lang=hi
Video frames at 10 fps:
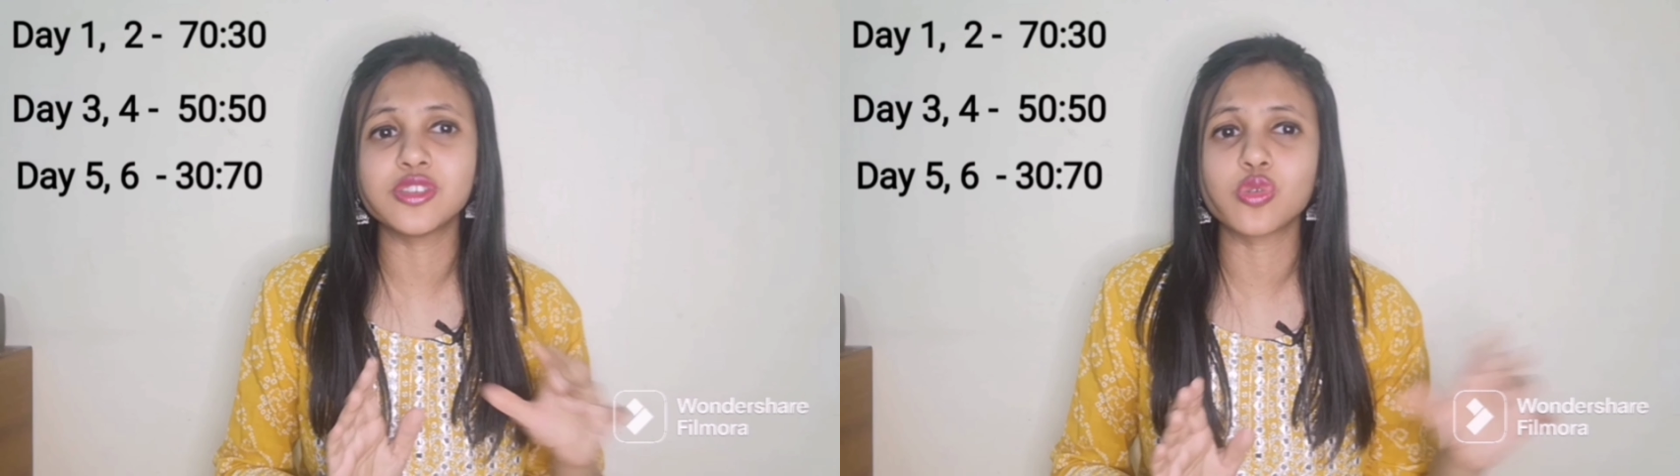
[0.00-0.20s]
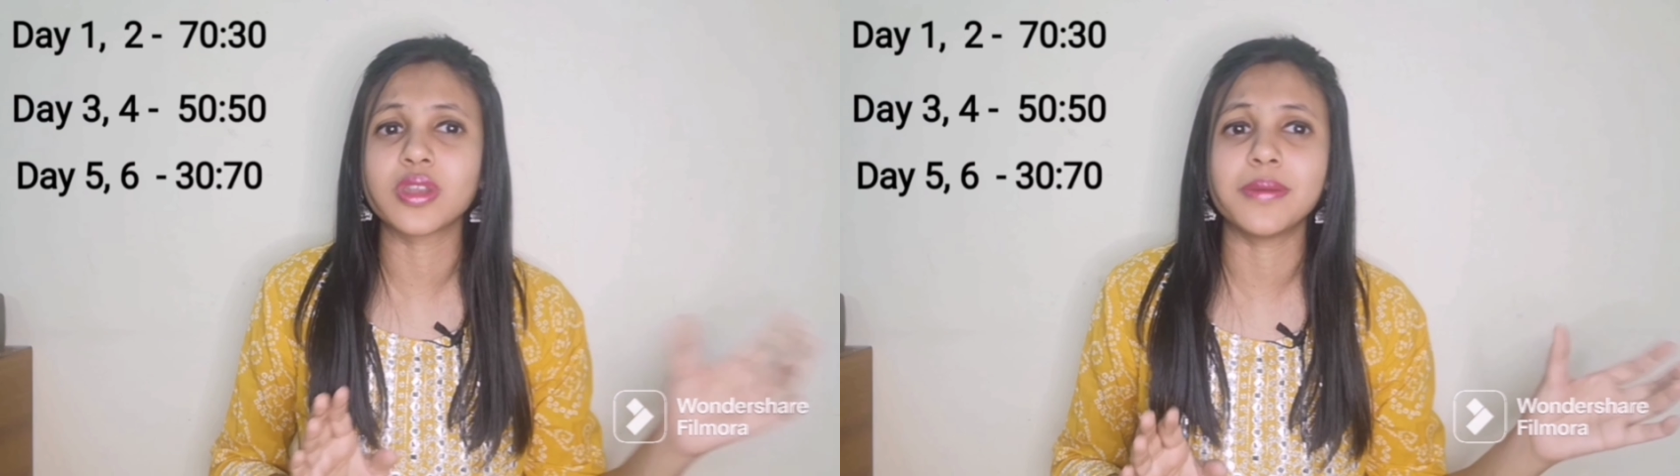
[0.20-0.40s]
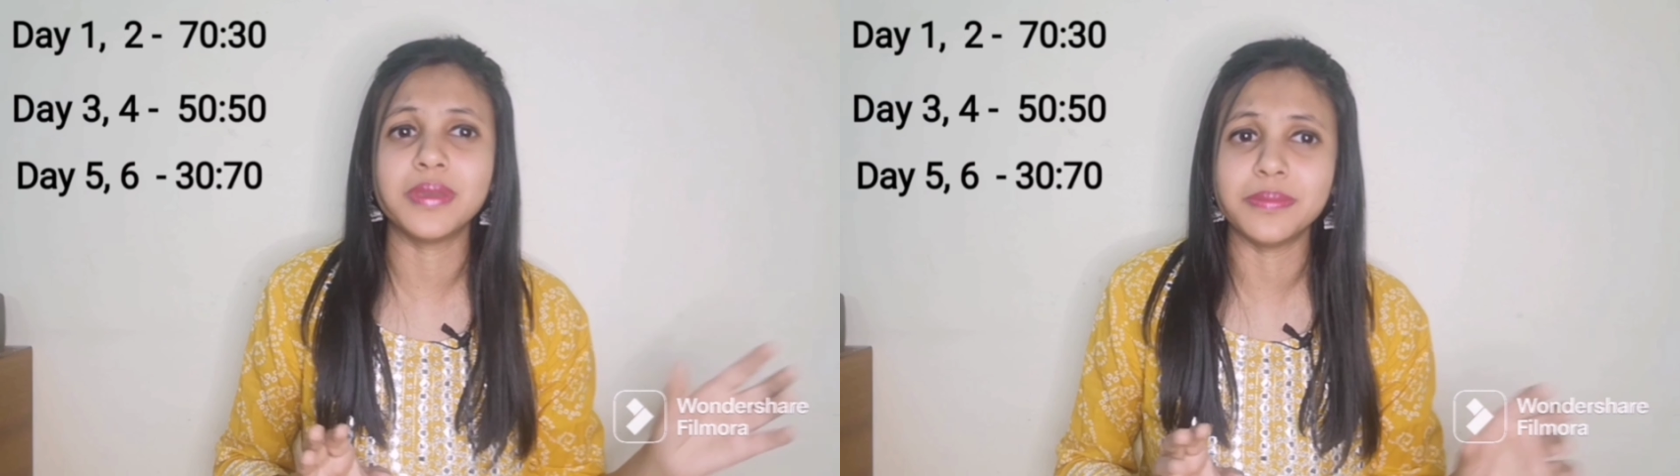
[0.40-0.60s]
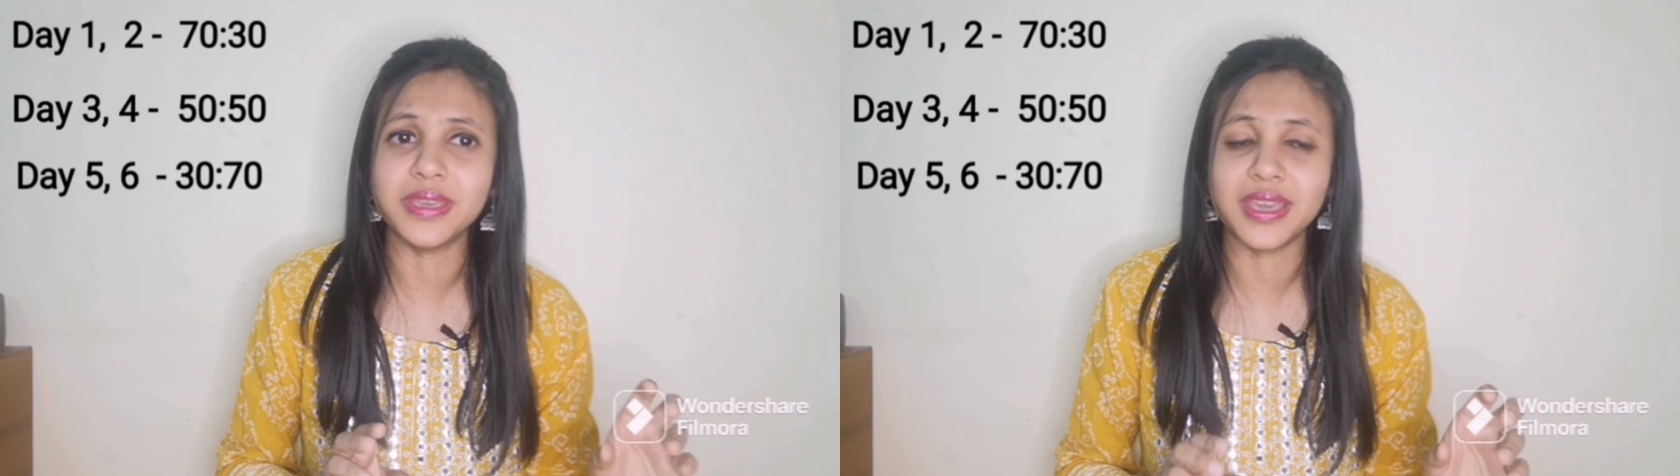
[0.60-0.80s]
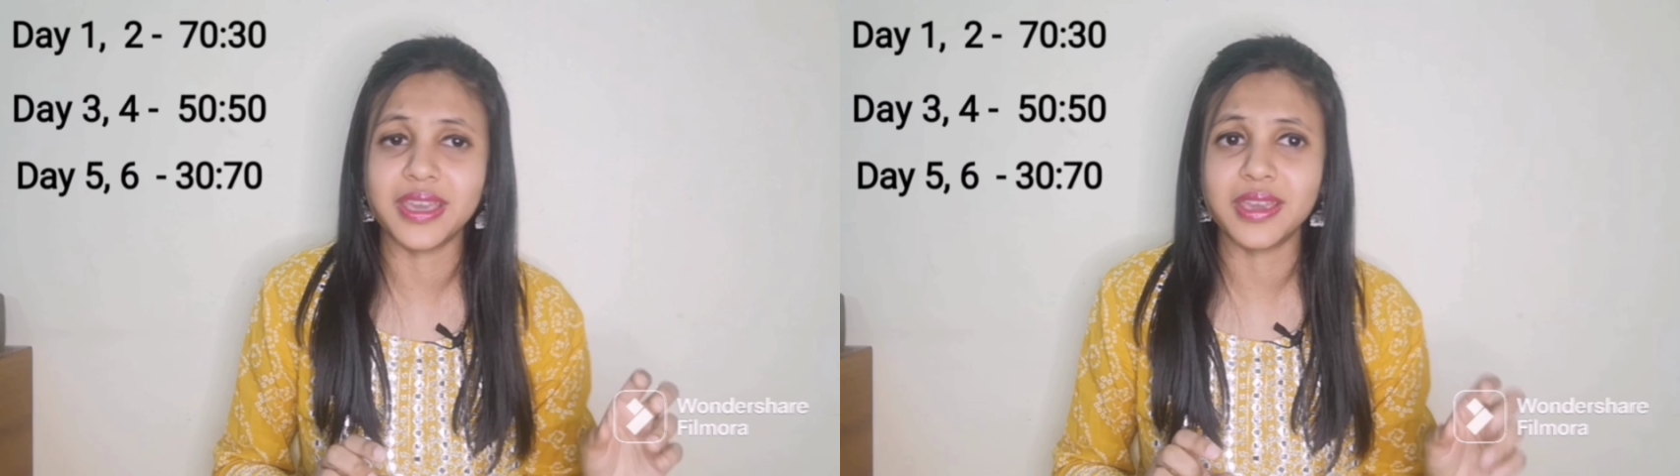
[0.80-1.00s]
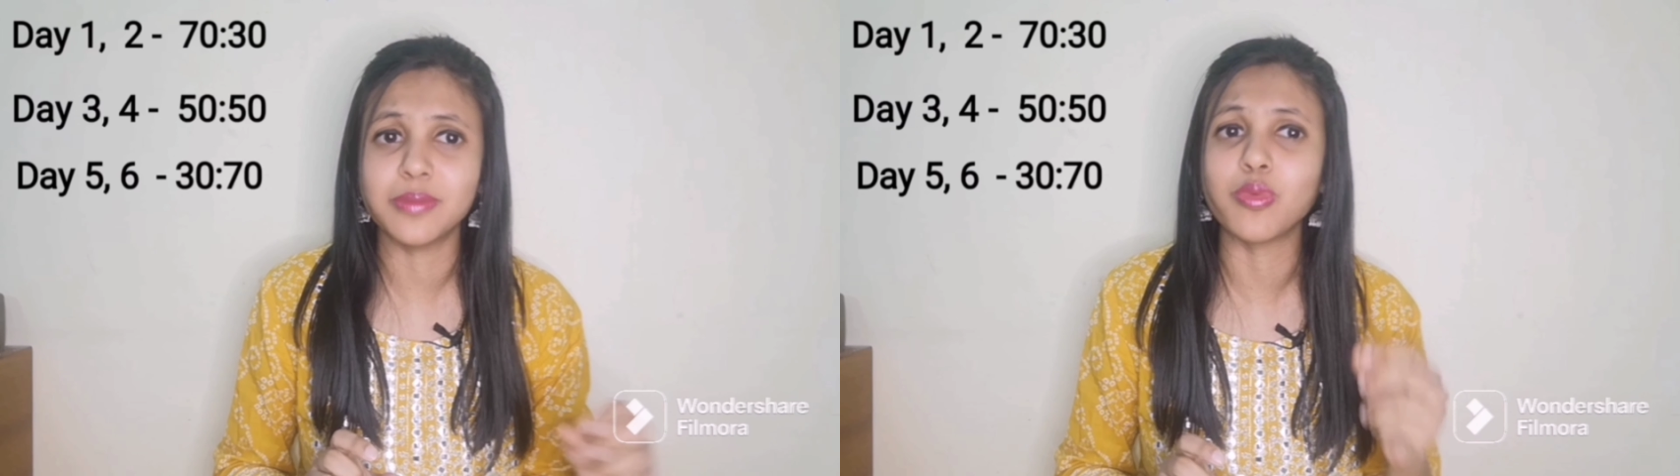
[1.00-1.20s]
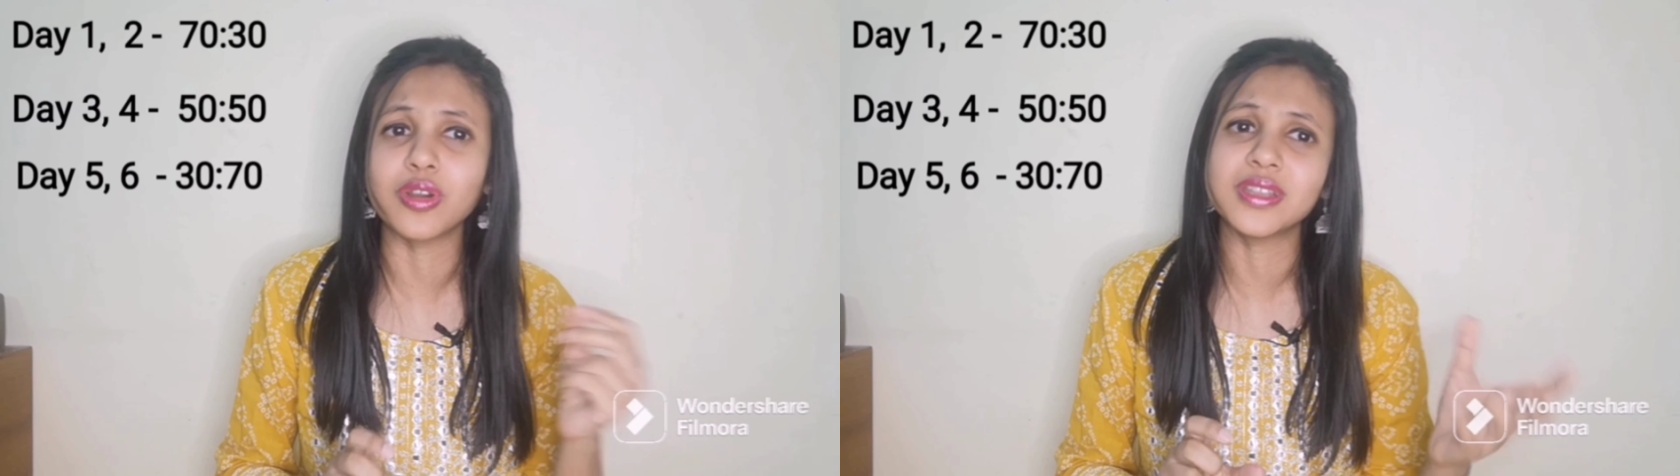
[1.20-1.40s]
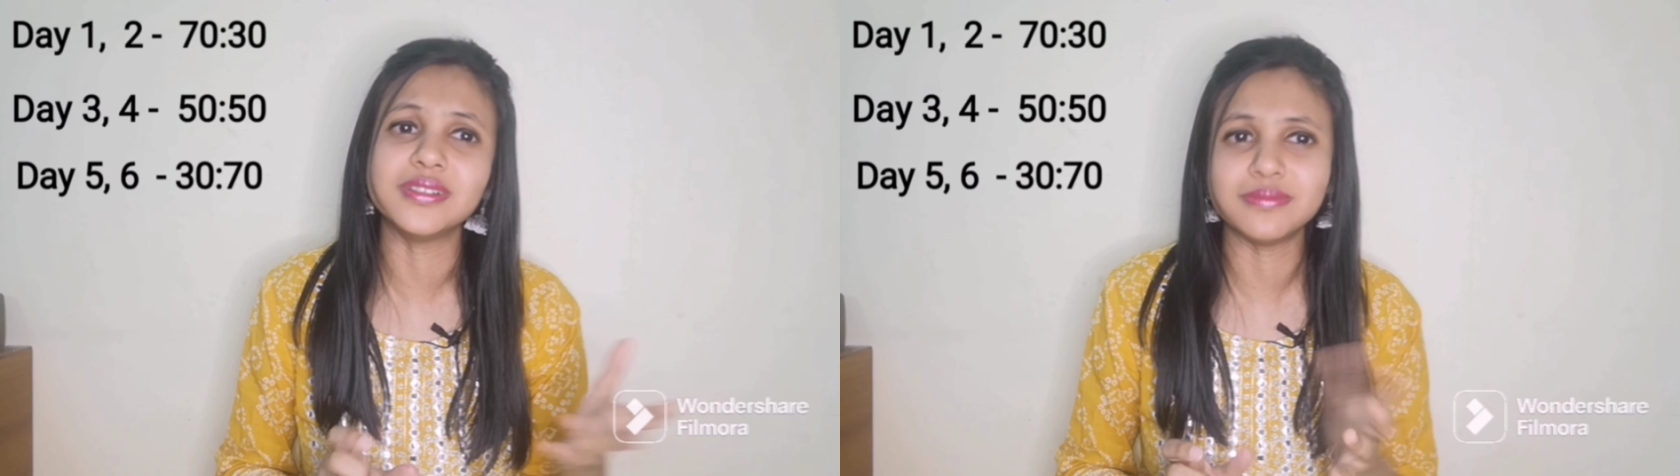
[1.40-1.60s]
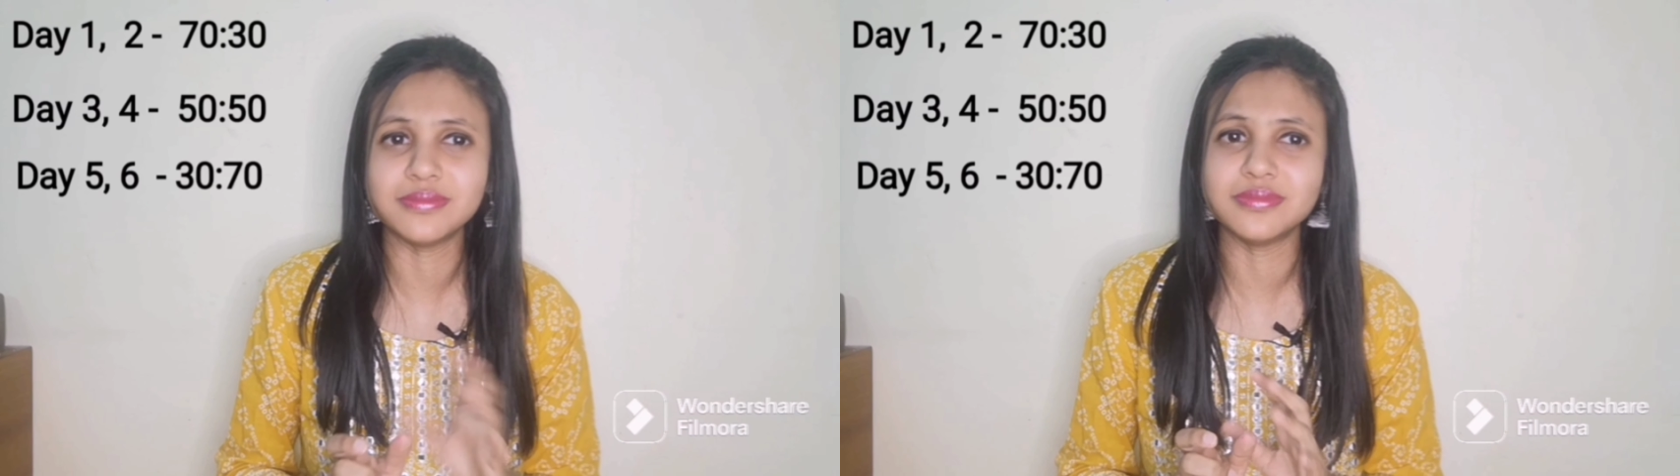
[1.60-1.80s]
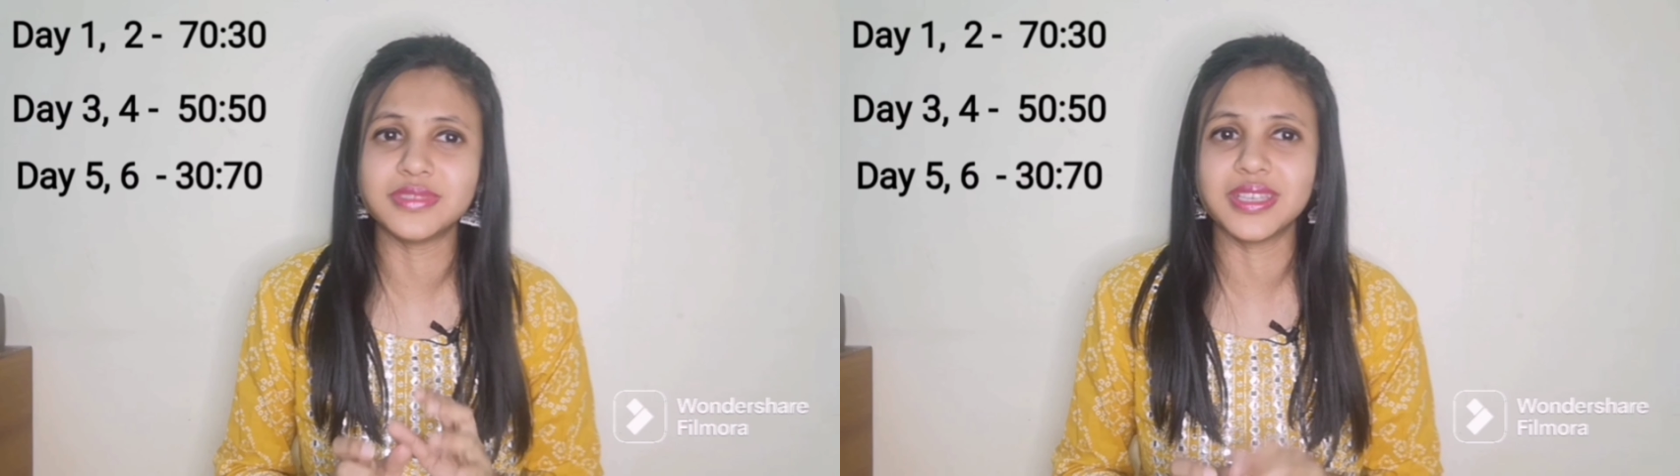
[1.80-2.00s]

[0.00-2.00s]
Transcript: कि छोटा बेबी है बॉटल